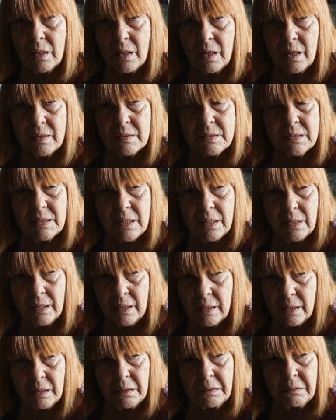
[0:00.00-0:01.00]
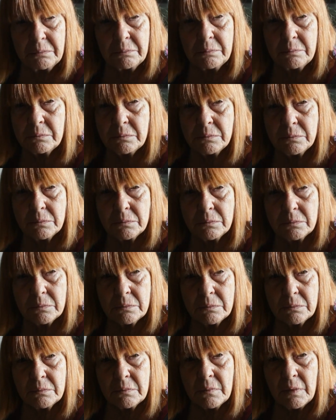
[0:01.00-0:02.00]
essere,
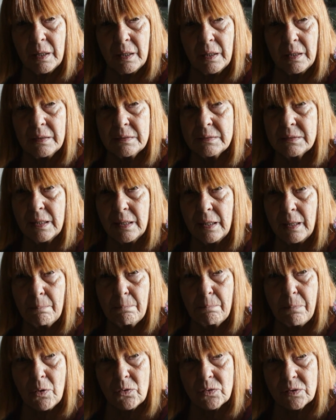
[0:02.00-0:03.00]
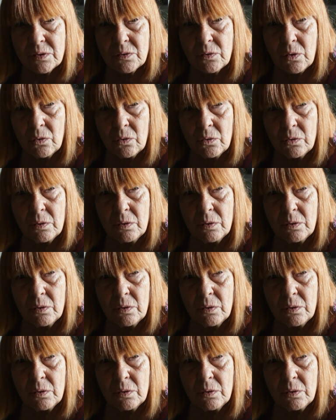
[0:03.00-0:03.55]
essere a posto